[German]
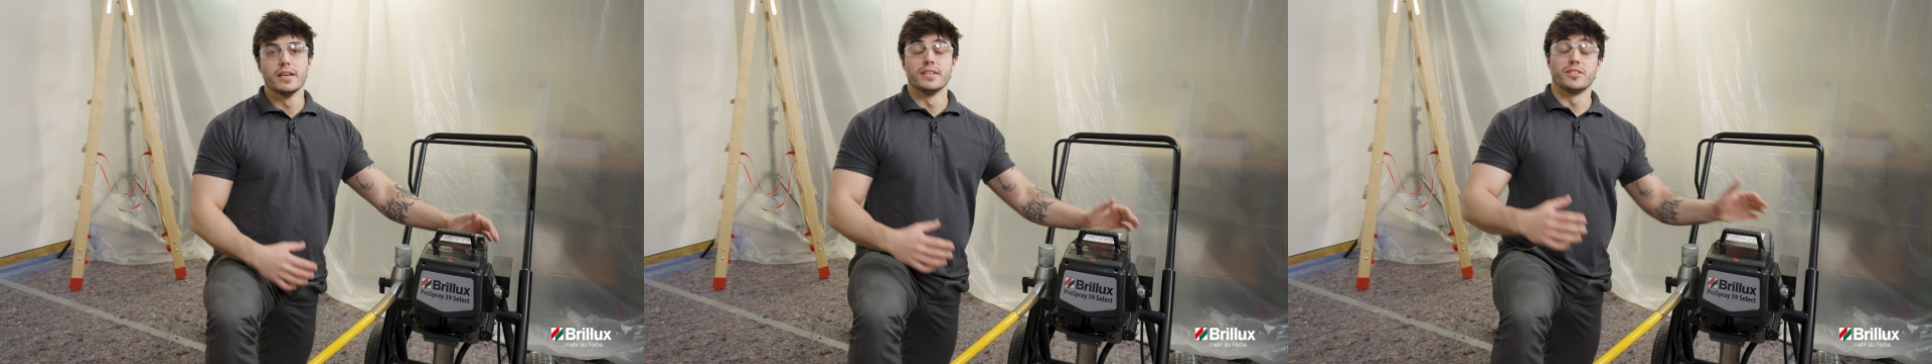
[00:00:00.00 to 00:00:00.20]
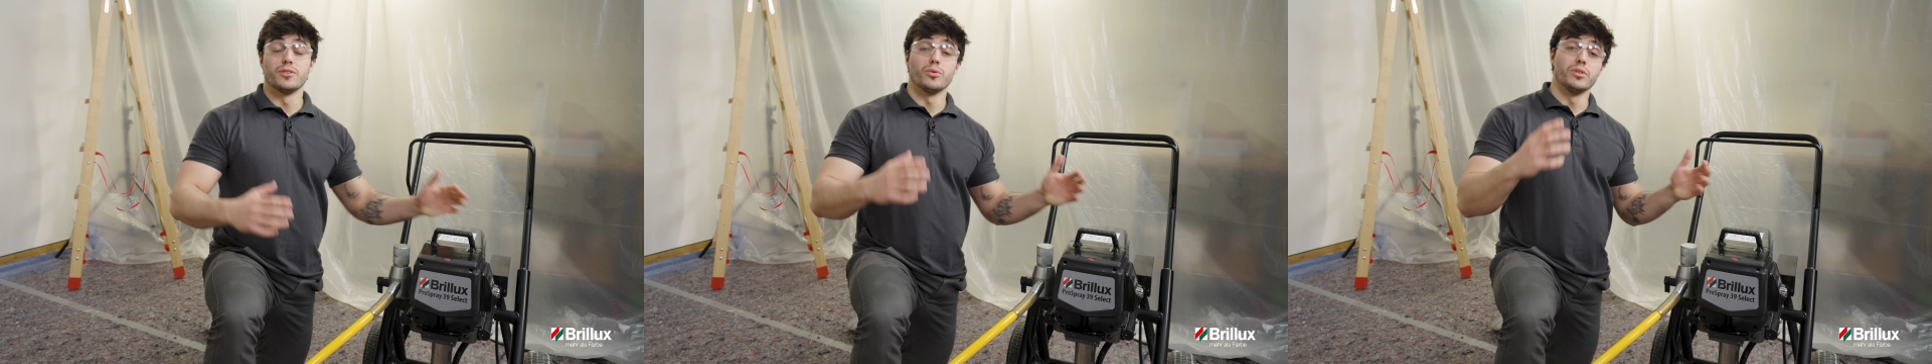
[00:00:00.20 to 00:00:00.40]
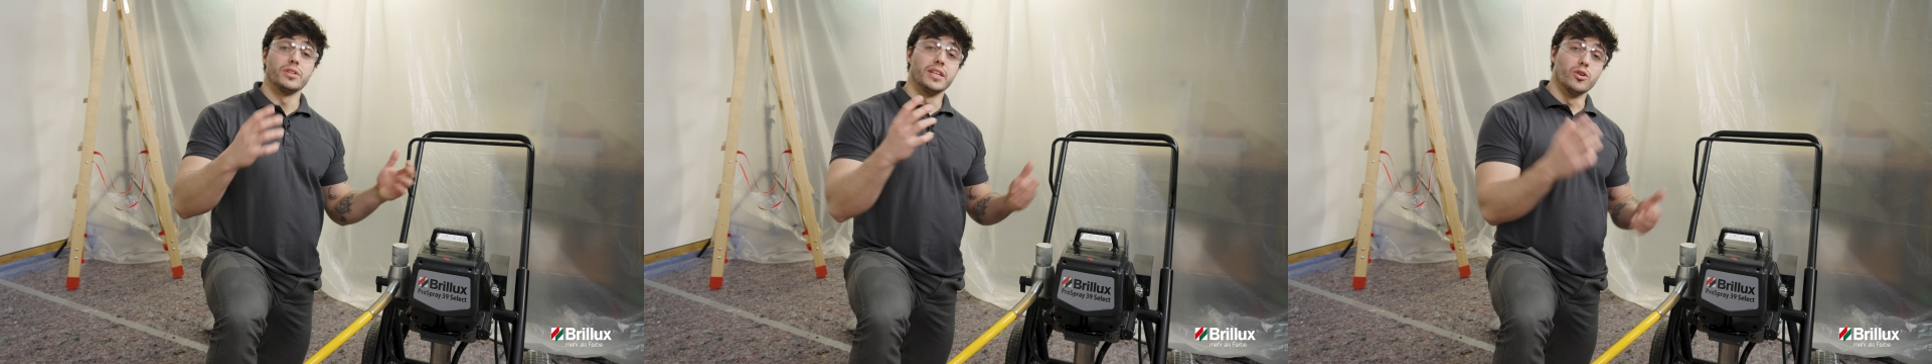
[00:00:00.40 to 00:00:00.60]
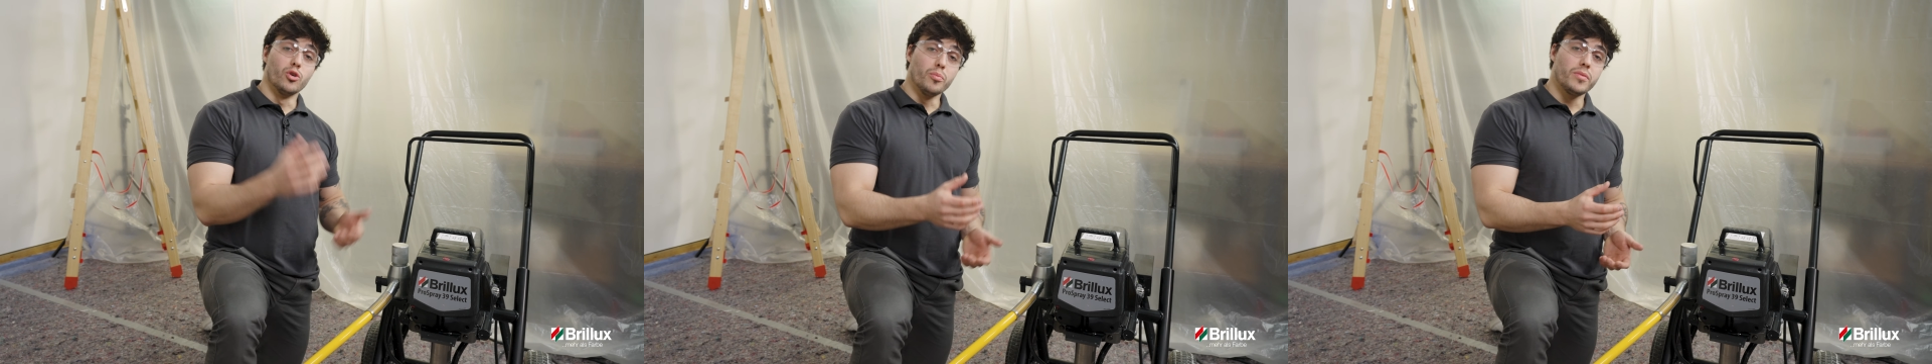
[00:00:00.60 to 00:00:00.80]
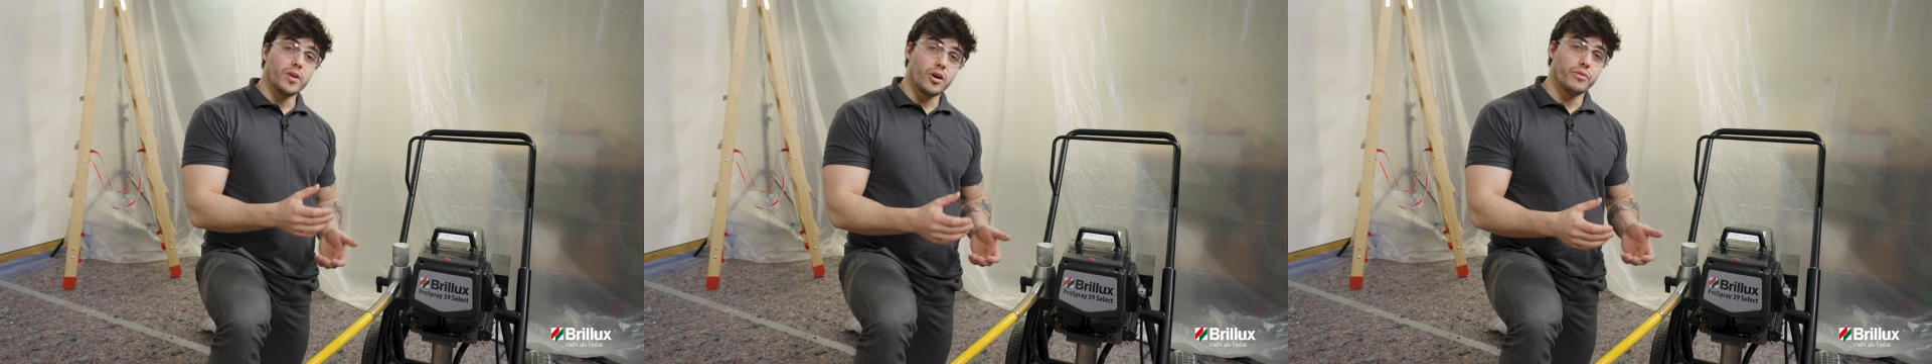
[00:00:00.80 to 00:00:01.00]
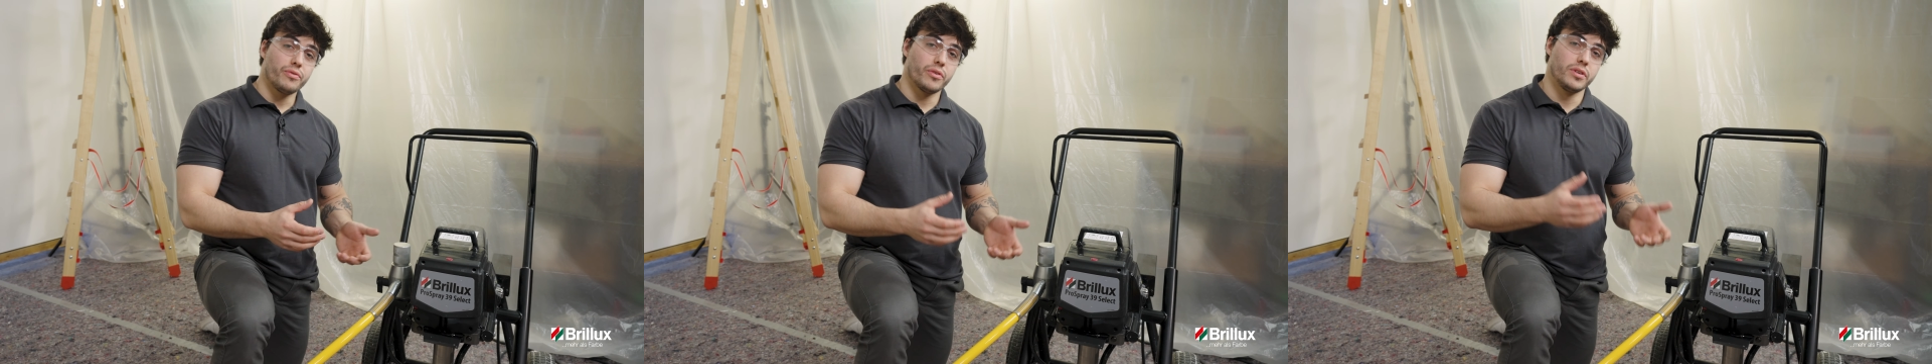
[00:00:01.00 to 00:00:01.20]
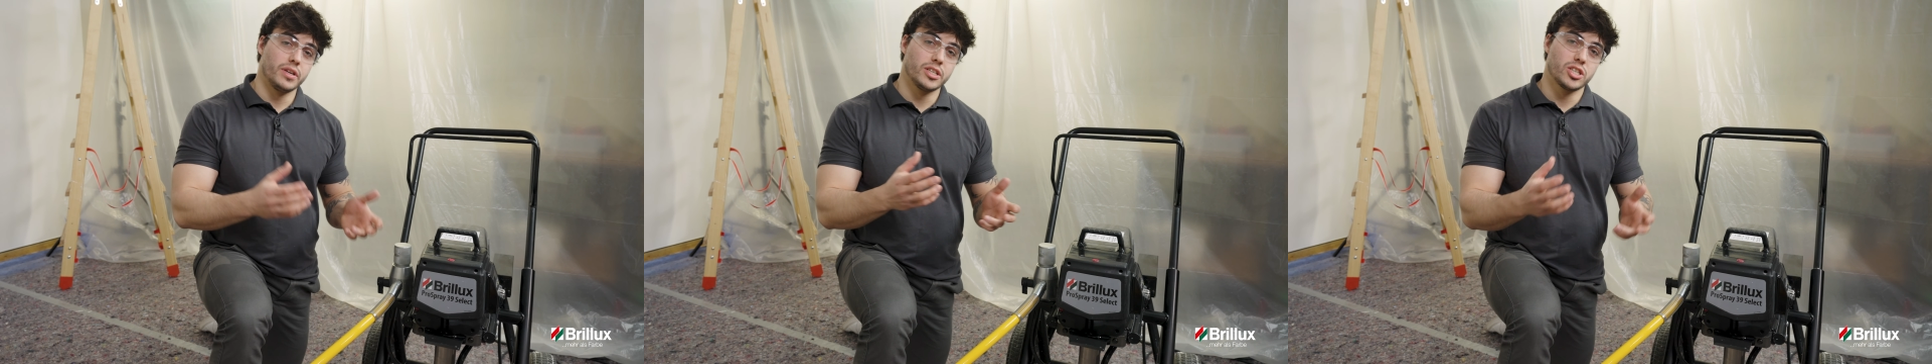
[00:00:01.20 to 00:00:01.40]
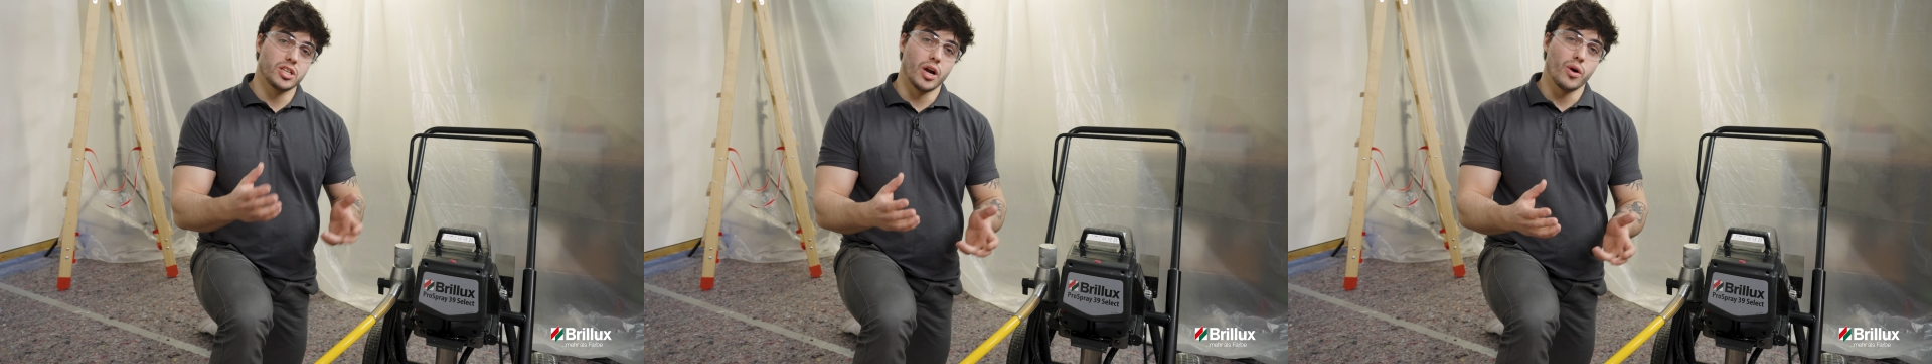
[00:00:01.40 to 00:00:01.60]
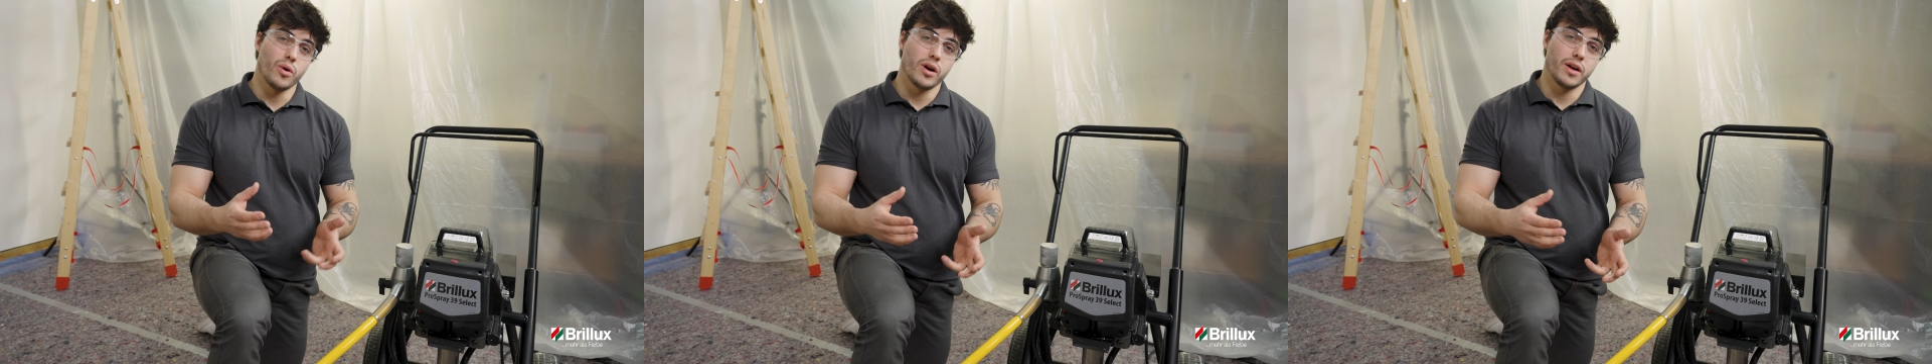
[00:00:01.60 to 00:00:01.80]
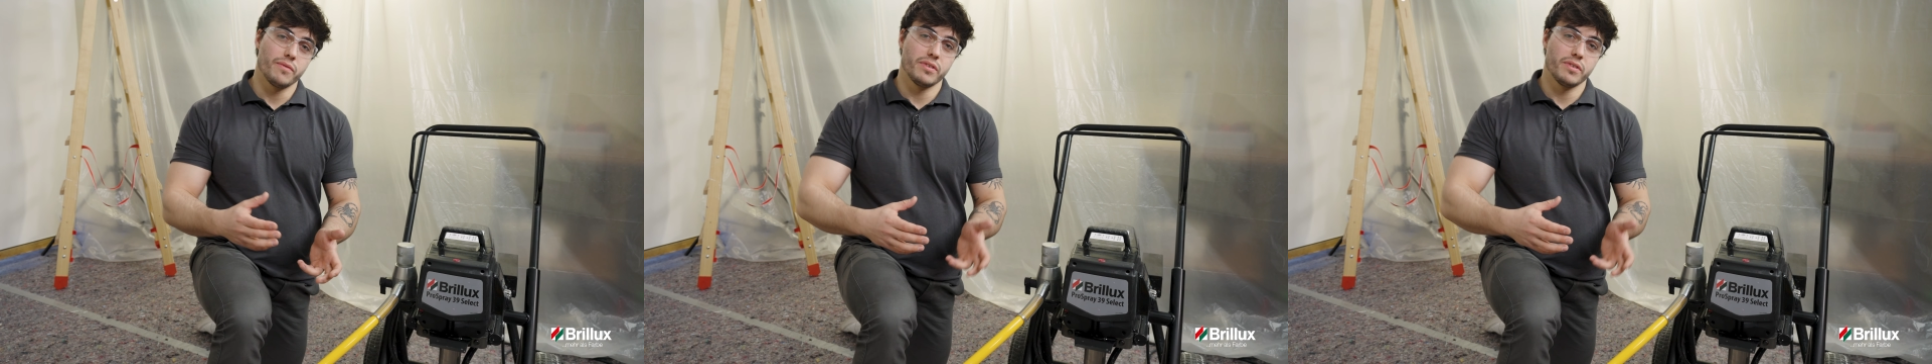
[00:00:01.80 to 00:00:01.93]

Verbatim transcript: So, den Umlauf und den Schlauch haben